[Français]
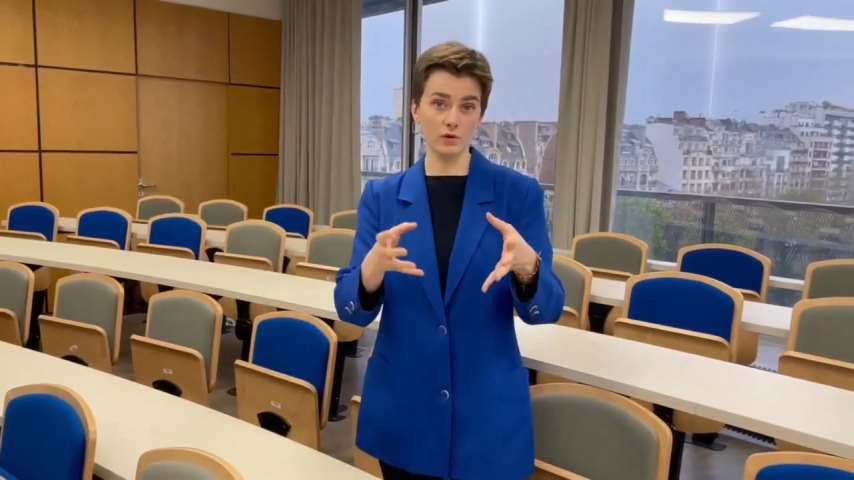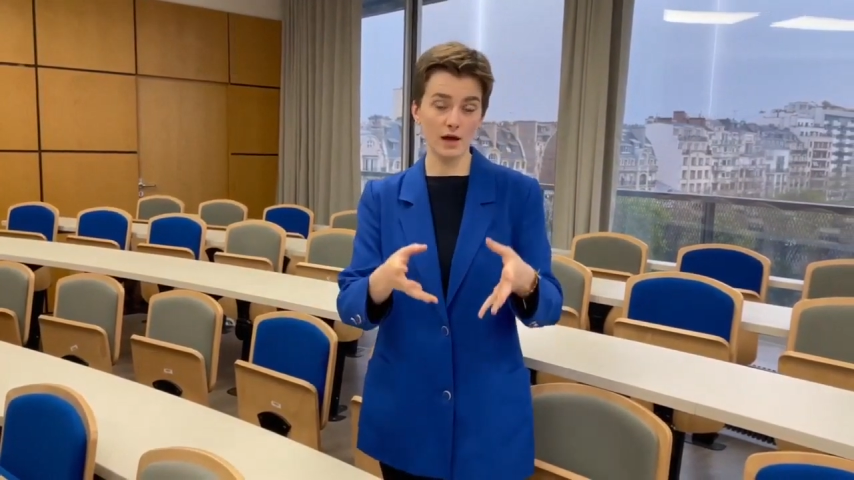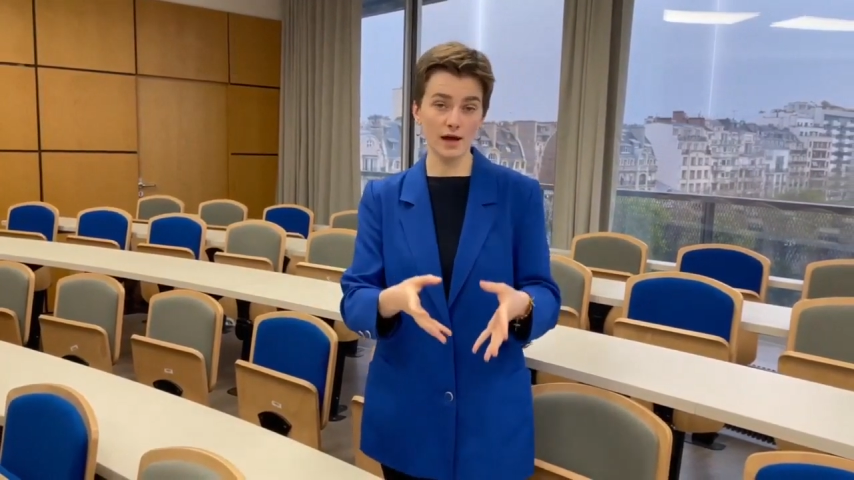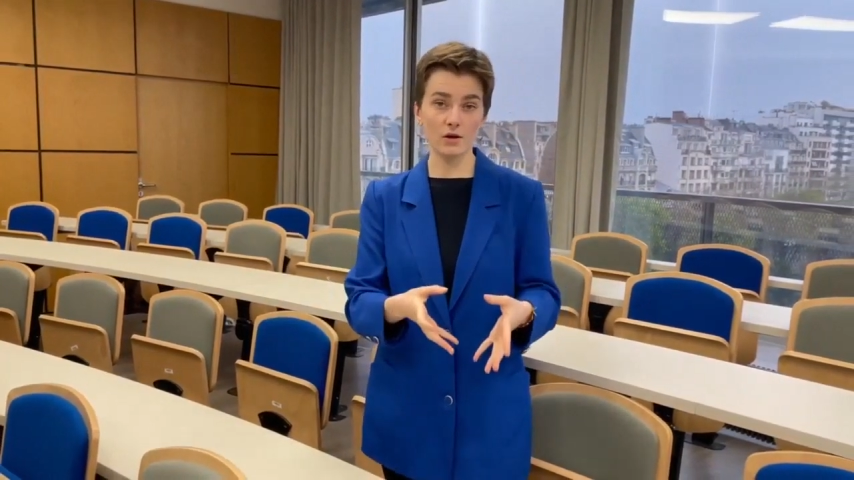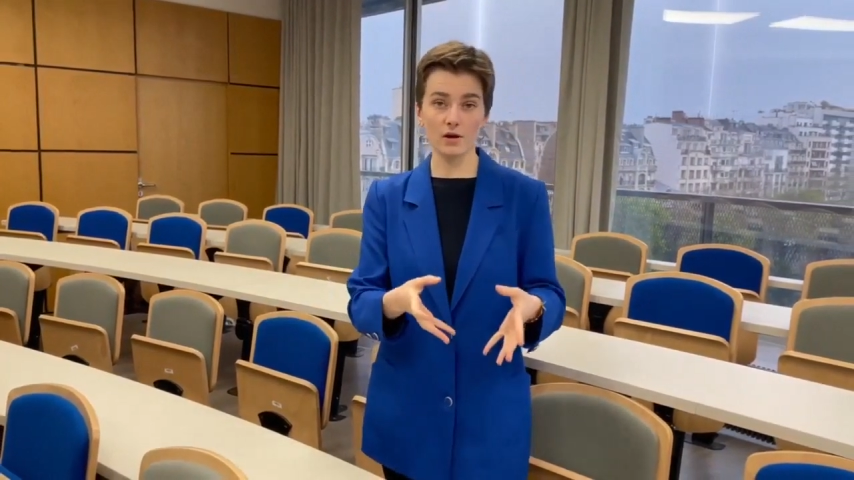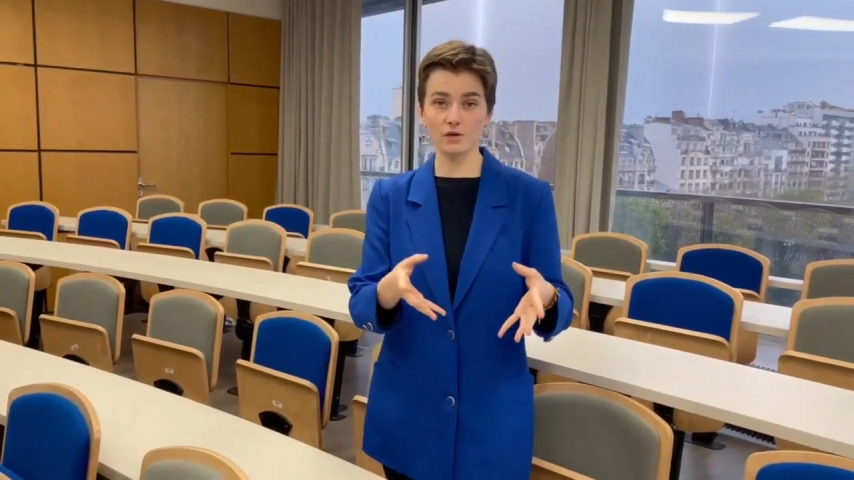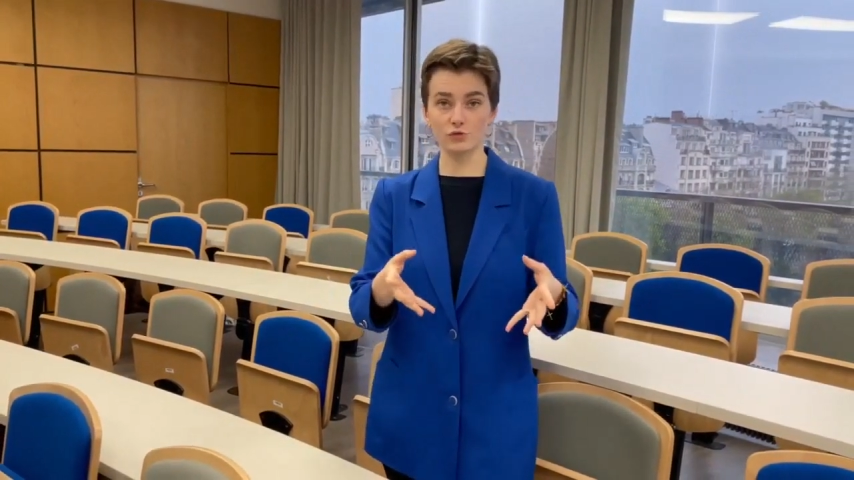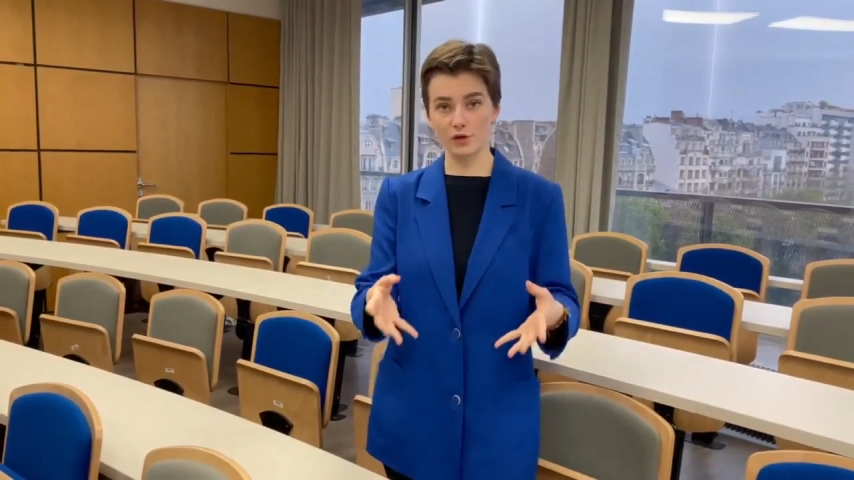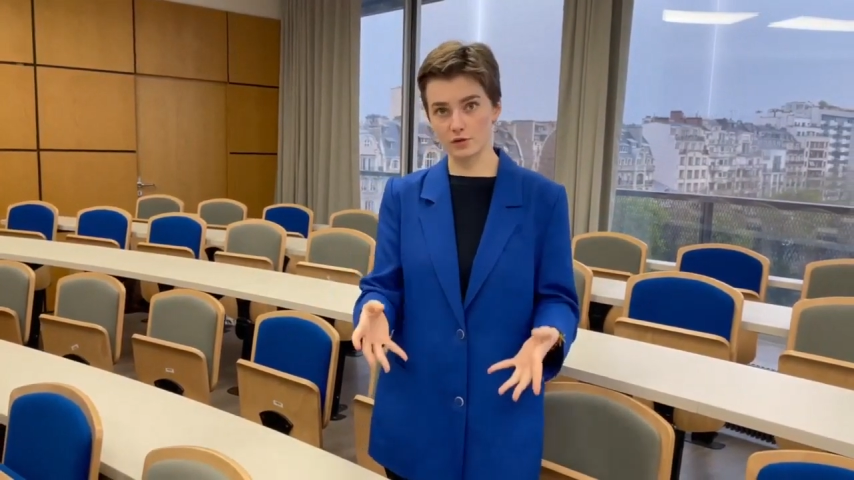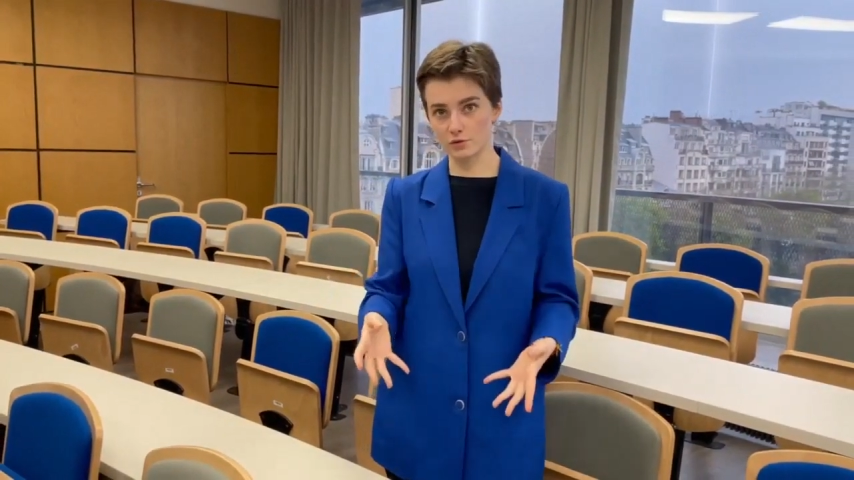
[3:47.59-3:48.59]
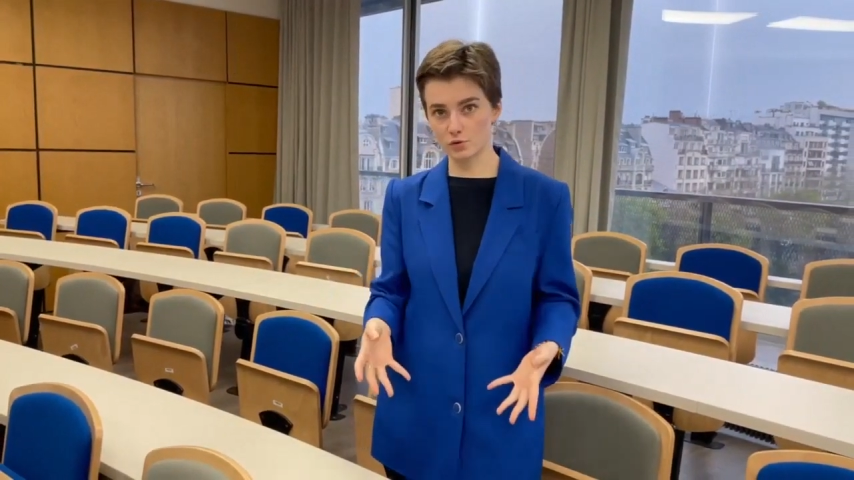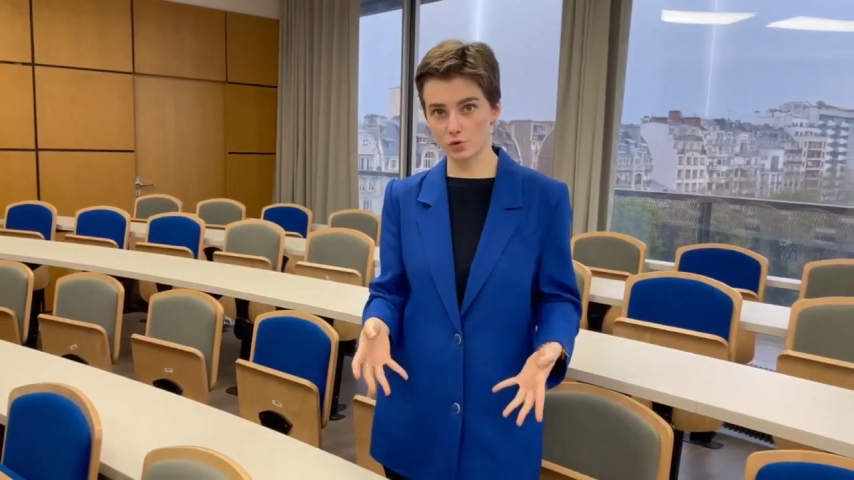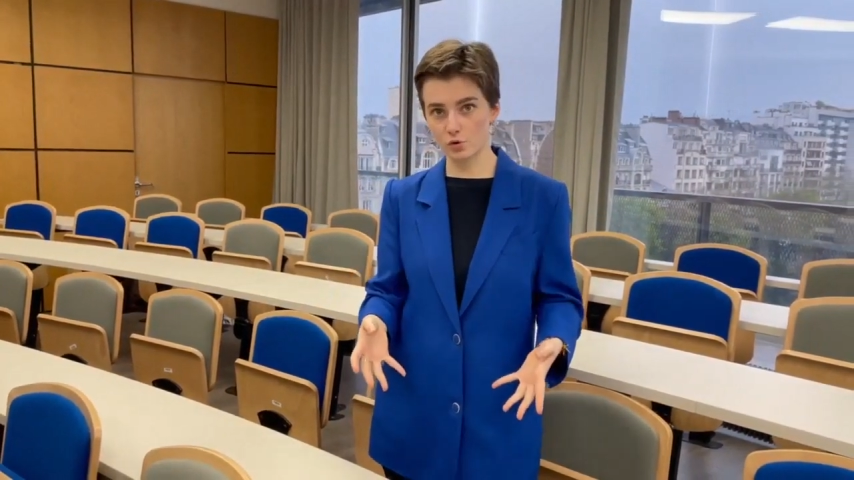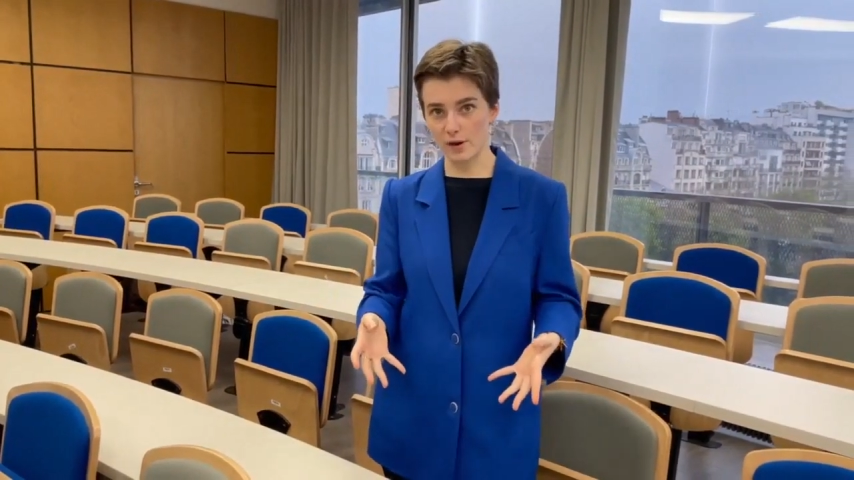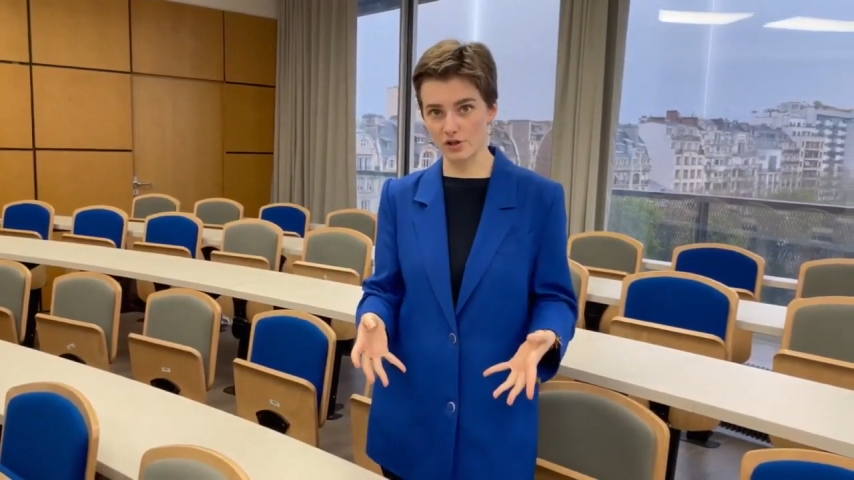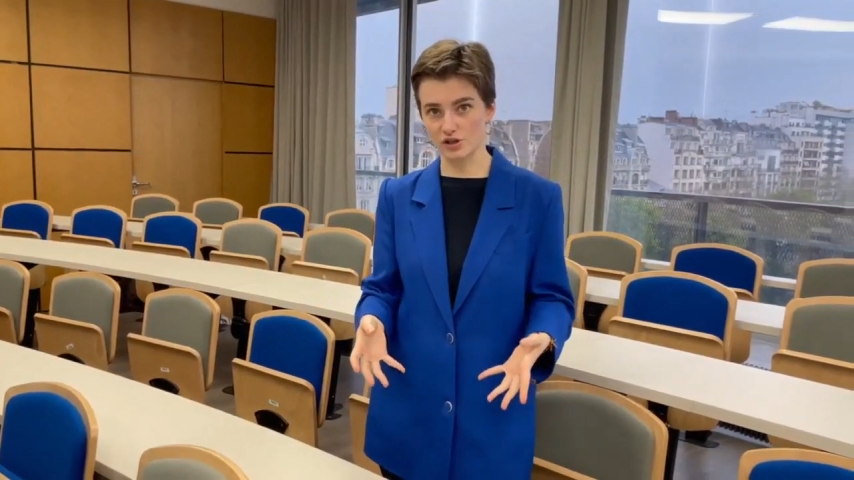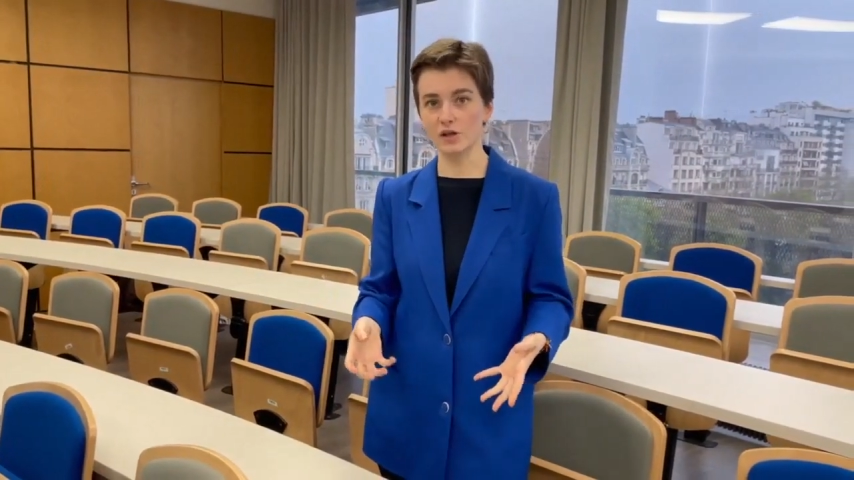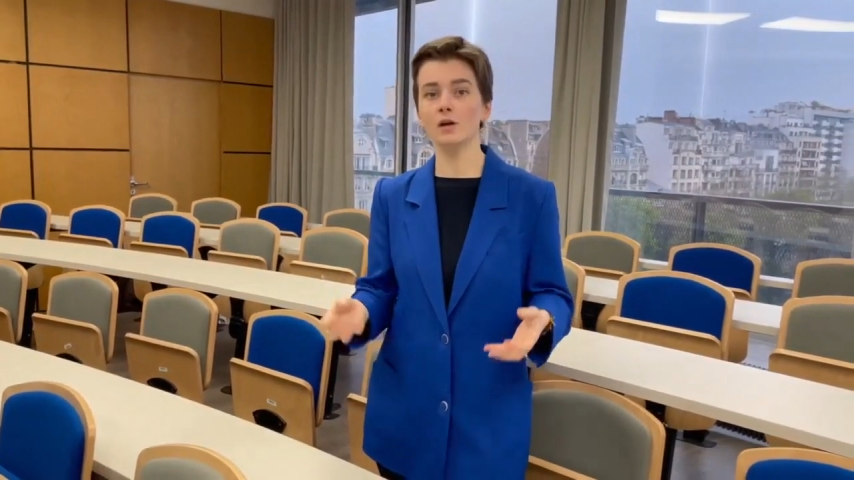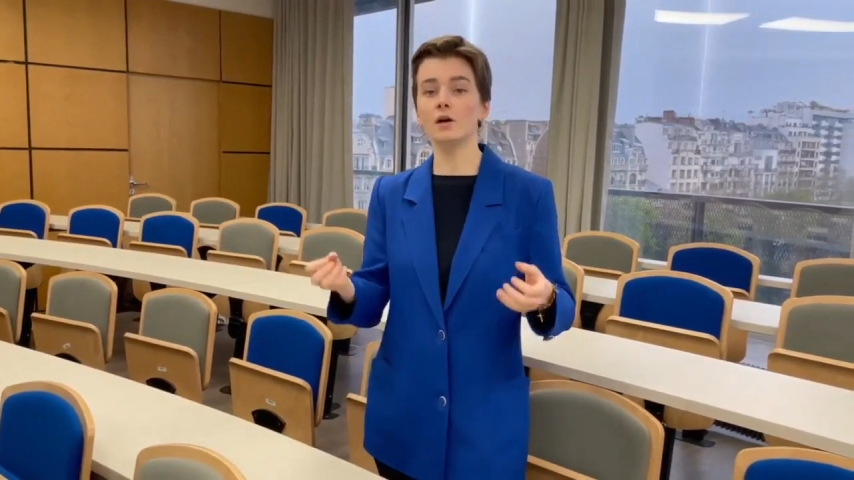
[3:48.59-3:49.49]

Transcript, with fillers: à l'heure actuelle sur le marché,